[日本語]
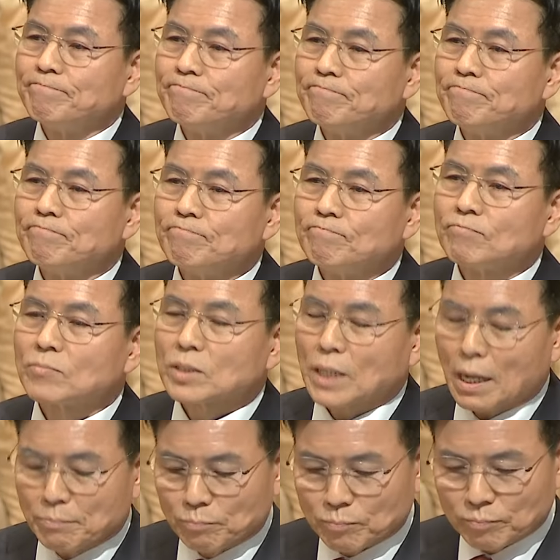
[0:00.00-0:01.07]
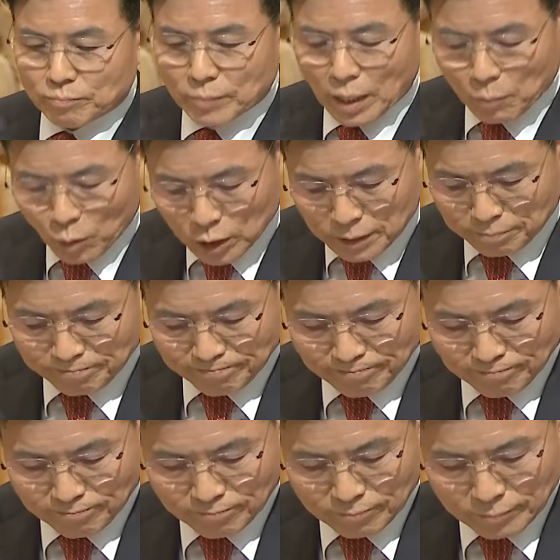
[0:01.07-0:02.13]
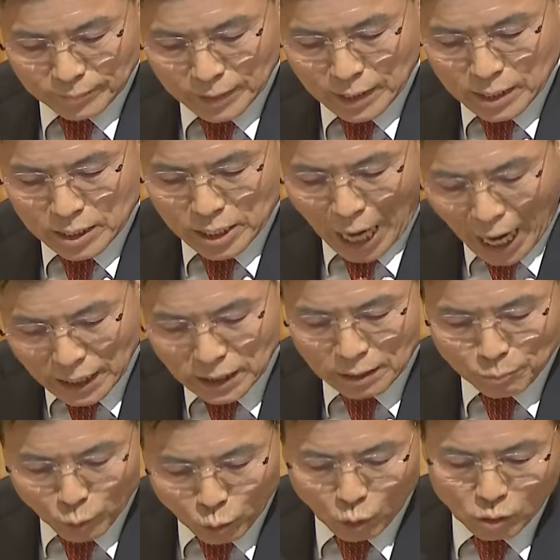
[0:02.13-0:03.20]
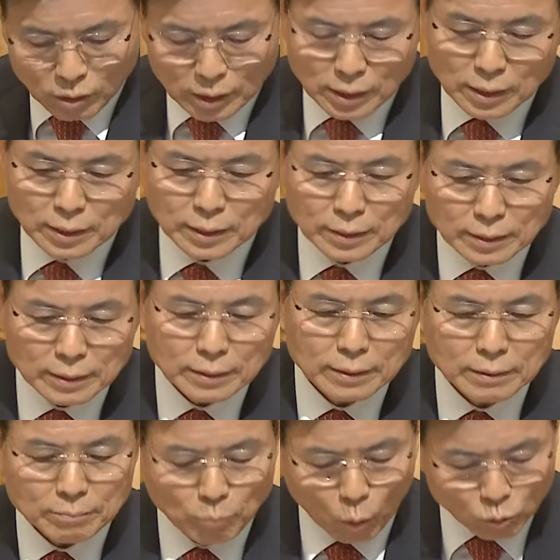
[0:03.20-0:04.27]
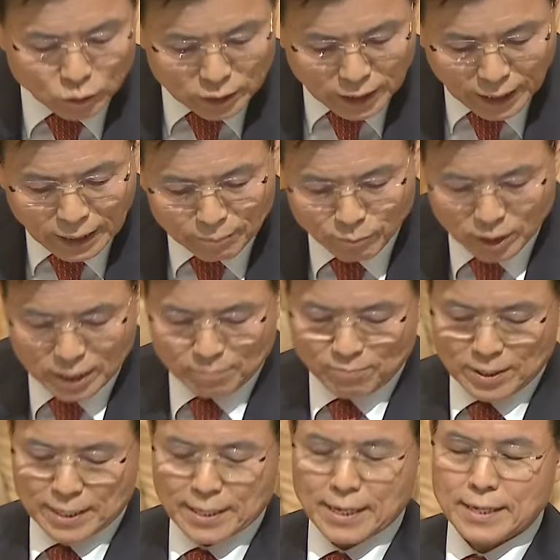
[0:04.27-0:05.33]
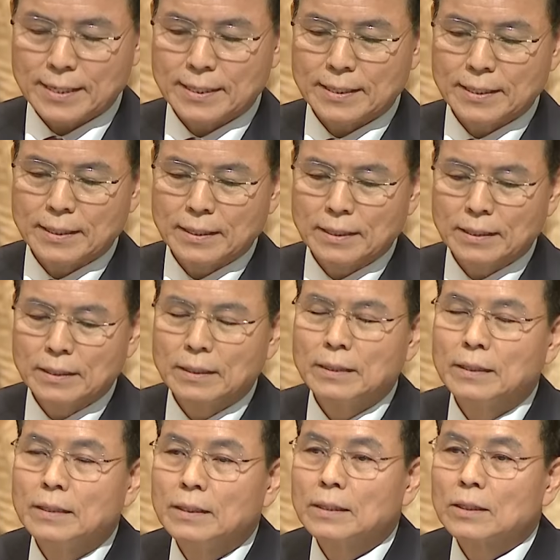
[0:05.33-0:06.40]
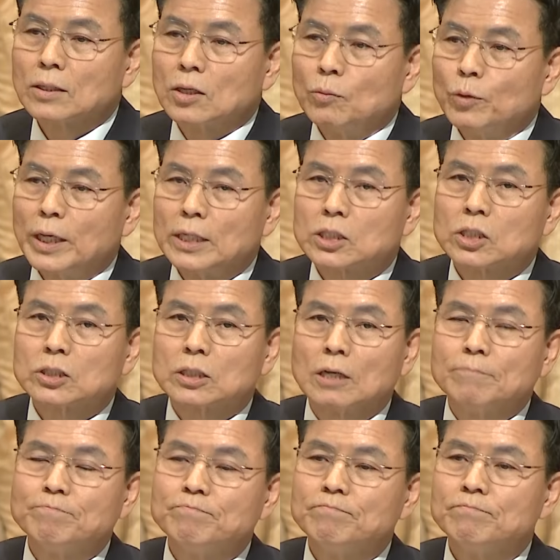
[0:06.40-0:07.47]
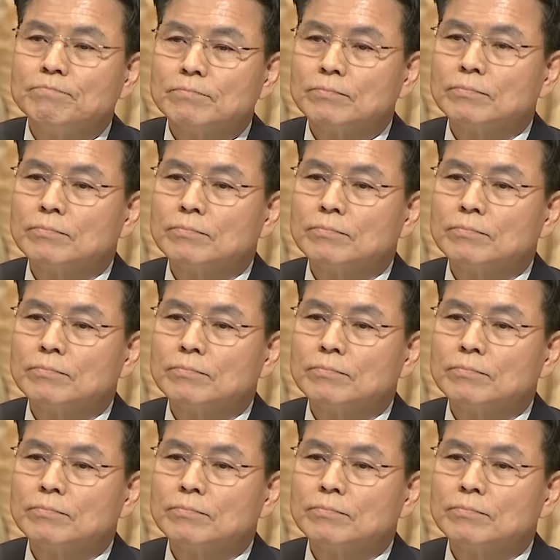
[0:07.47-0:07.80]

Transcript: 誠のお父様とお母様を目撃した人です